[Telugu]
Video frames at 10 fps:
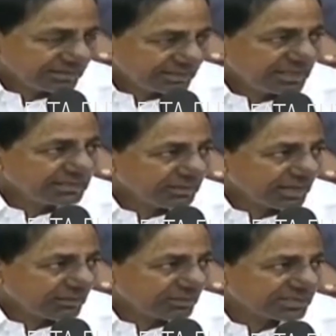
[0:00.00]
దీని
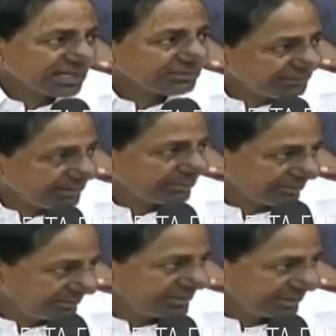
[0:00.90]
ద్వారా వచ్చే రిఫార్మ్
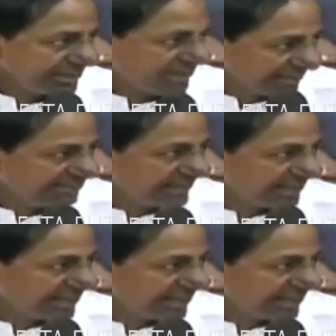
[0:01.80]
ఇన్ ఏ వే